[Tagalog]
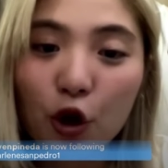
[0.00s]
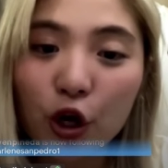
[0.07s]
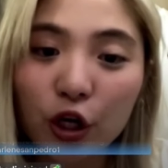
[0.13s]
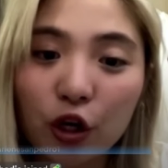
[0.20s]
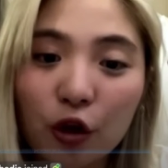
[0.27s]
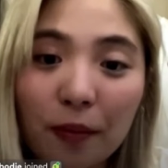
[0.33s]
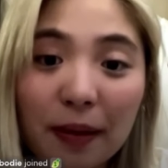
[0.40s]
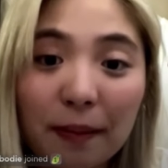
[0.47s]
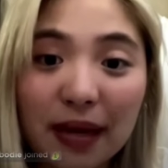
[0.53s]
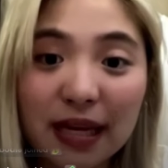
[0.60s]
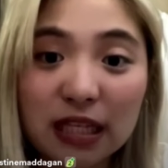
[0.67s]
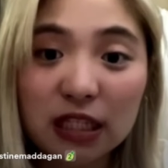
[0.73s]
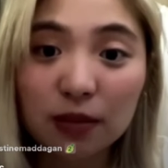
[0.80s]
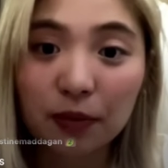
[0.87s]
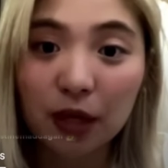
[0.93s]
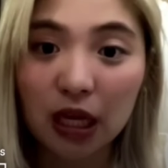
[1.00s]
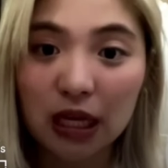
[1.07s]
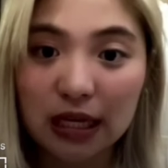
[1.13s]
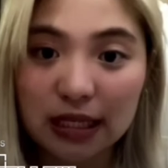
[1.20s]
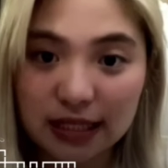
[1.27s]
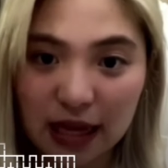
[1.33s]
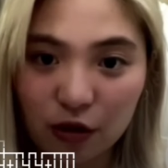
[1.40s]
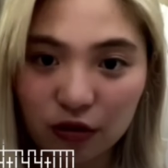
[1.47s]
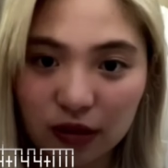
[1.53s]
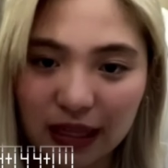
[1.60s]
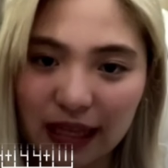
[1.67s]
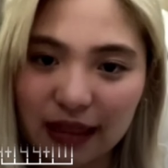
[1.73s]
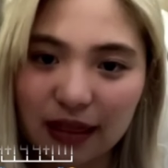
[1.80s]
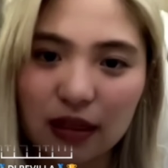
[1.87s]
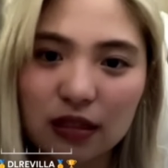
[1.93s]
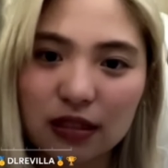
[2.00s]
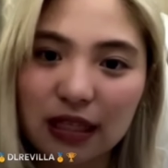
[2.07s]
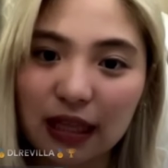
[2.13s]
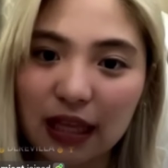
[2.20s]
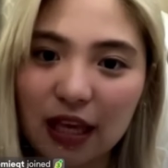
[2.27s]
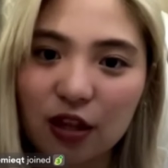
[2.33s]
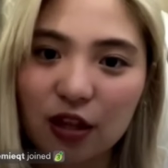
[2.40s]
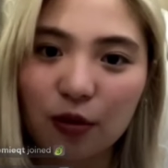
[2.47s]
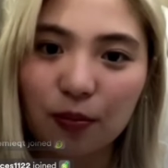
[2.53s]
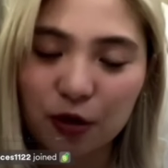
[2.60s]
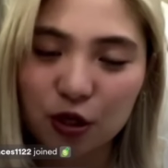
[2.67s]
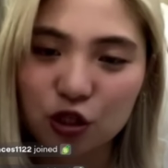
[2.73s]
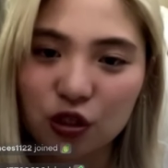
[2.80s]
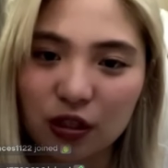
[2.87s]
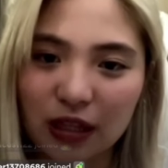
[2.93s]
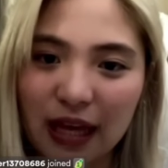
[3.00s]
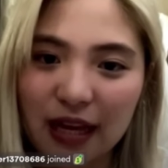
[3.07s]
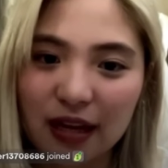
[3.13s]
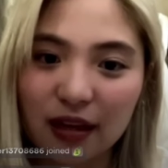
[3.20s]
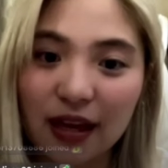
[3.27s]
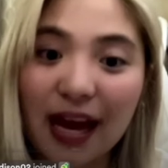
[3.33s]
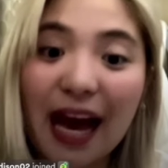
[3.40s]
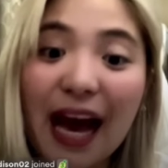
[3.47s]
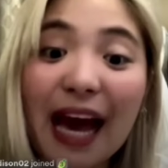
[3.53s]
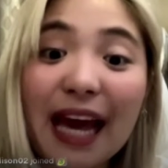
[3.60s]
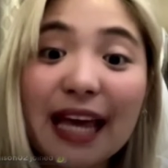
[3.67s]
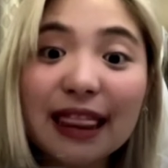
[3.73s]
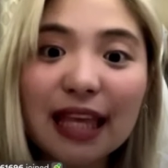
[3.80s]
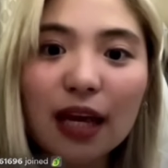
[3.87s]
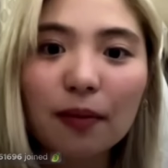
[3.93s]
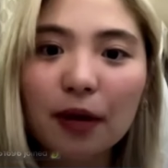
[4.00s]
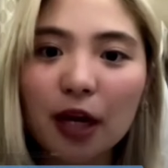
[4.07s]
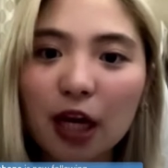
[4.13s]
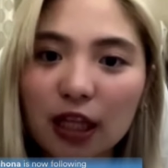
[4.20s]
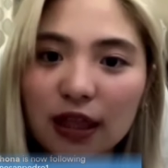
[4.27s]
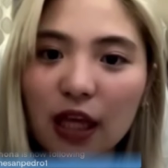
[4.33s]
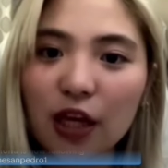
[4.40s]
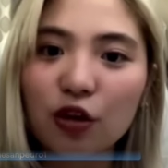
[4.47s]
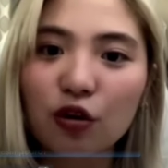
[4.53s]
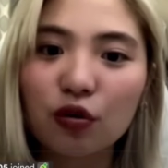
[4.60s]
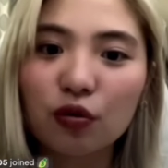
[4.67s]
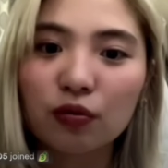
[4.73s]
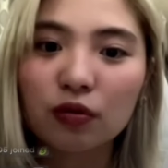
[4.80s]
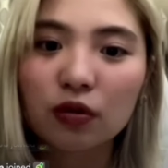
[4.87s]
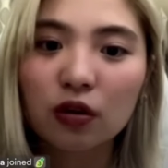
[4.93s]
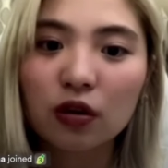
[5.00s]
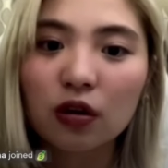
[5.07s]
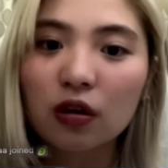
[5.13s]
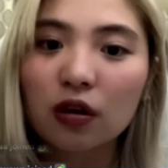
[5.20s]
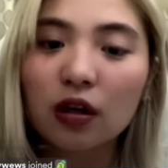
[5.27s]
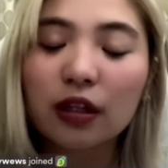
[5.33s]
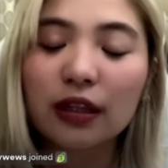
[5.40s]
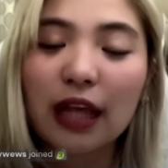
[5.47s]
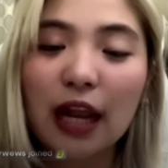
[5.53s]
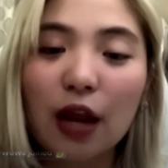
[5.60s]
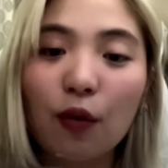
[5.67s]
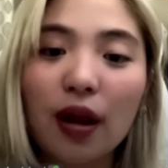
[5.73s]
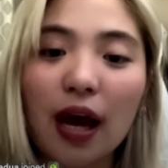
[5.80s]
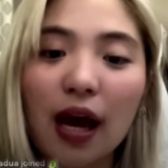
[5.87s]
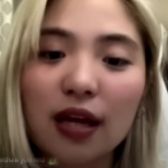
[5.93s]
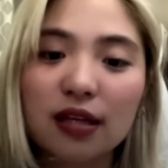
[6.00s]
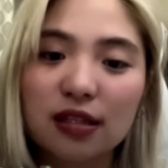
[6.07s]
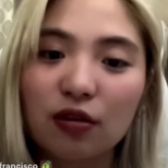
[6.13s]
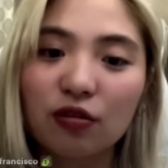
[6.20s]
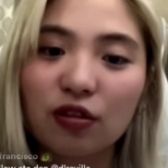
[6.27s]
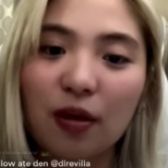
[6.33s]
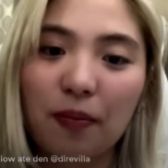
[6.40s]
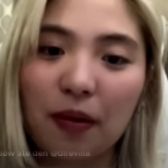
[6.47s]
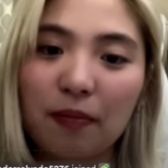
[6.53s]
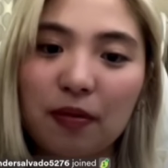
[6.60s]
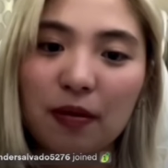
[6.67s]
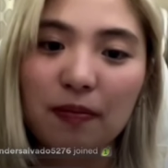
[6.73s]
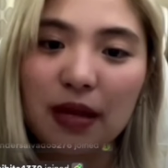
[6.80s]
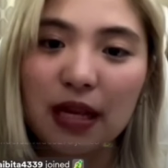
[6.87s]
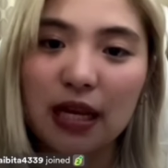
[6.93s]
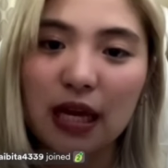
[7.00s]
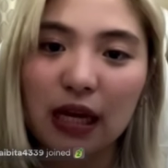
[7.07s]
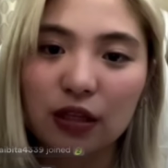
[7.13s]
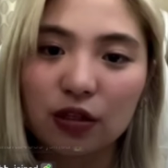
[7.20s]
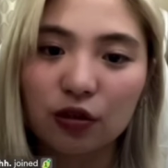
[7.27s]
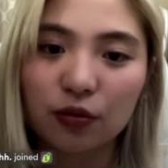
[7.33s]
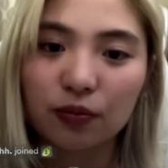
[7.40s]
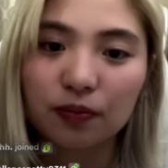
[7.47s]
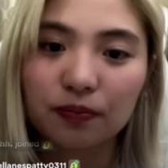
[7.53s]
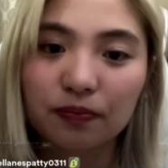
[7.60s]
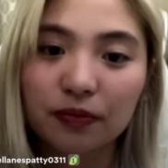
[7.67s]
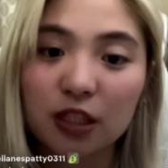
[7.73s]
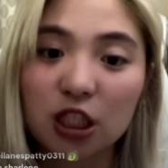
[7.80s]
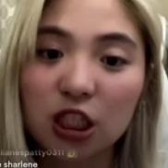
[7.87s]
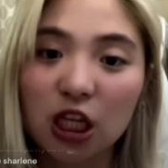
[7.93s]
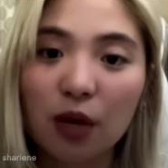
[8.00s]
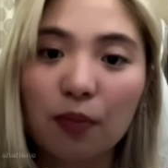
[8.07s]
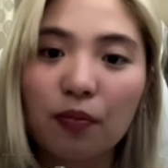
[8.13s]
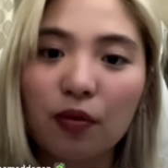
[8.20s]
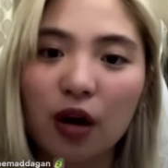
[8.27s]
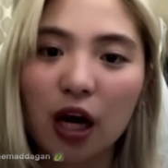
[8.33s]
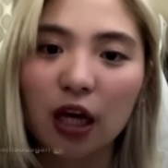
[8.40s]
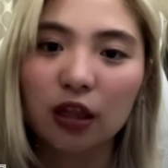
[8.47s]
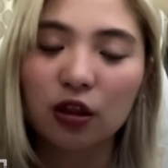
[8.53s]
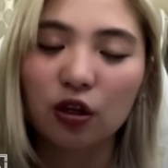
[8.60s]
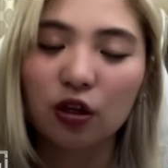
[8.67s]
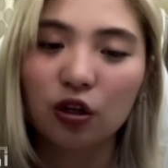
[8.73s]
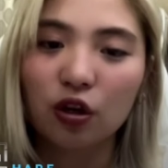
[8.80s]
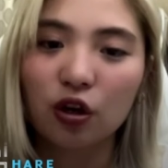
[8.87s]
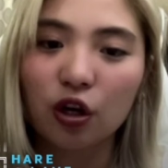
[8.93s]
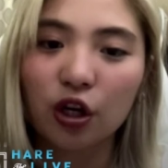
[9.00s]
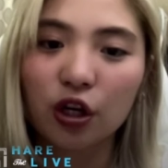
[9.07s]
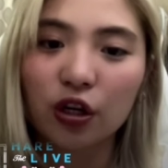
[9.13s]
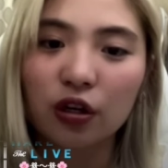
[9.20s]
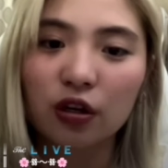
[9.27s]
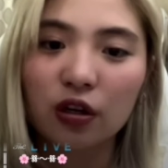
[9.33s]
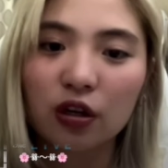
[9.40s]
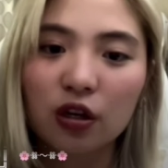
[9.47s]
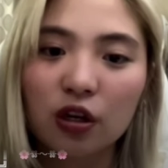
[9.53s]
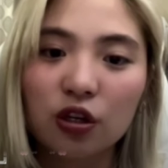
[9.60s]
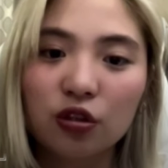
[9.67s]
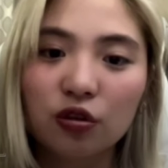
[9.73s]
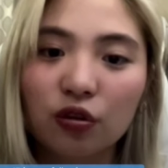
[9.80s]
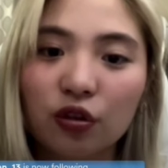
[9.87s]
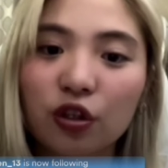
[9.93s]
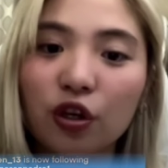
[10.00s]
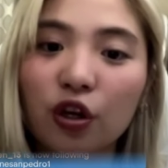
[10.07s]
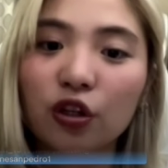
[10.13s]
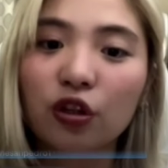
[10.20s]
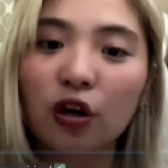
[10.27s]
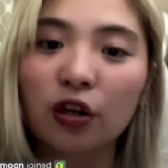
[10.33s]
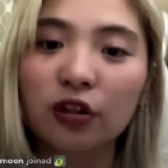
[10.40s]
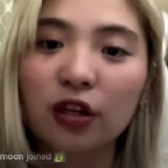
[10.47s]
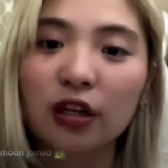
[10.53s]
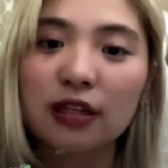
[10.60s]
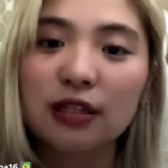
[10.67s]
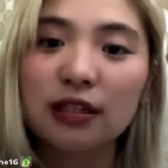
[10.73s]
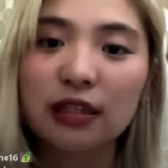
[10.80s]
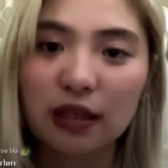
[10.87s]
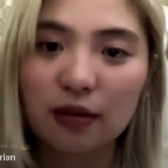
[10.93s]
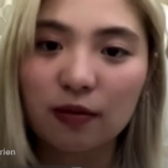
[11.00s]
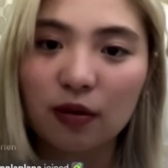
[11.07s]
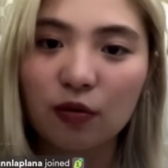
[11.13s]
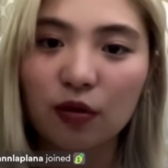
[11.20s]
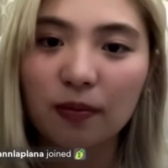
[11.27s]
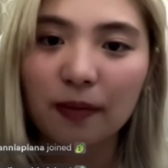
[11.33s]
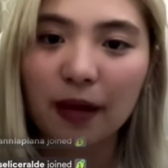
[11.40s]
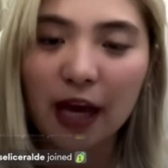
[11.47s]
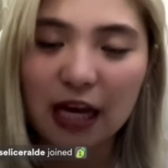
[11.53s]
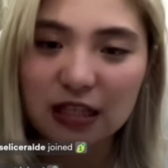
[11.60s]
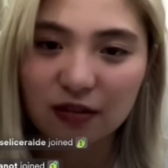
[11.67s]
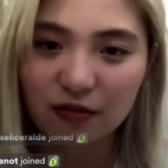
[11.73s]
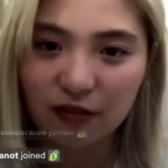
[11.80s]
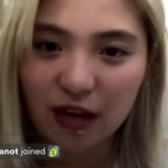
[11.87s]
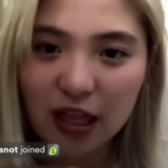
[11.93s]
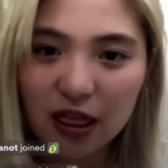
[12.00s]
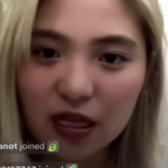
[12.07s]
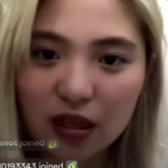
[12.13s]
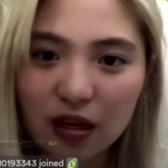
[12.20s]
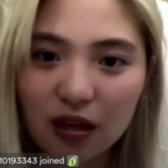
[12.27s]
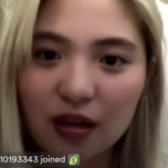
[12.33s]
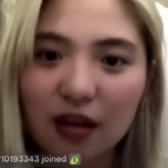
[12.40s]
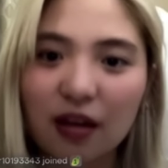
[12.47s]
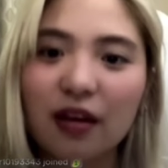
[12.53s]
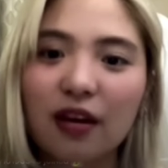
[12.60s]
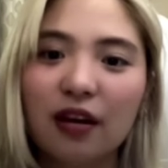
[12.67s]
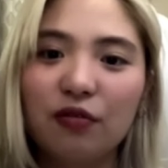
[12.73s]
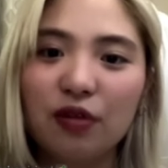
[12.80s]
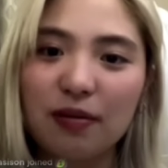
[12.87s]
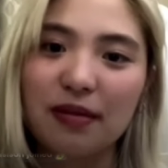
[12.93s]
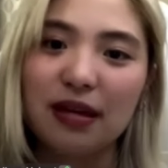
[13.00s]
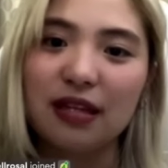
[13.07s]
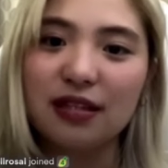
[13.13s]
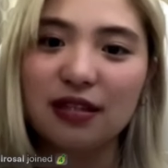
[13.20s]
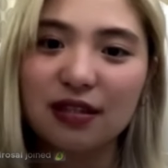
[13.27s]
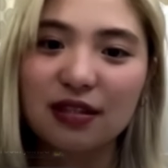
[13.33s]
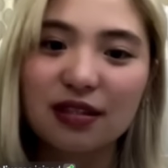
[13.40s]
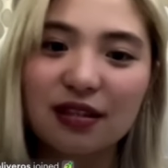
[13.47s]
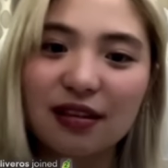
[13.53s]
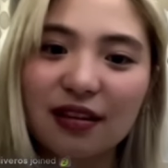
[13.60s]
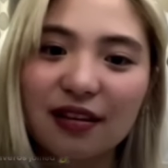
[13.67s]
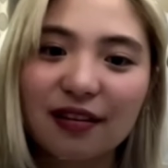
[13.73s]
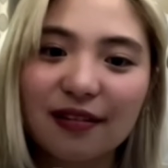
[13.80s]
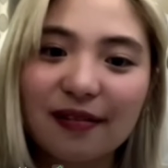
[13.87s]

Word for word: Or kung may maisip kayo na sound na sa tingin nyo personal, I think maganda yung dalawa lang ang sound na pagpipilian nyo. Jumbo hotdog or yung Your Daughter is Living with My Husband remix.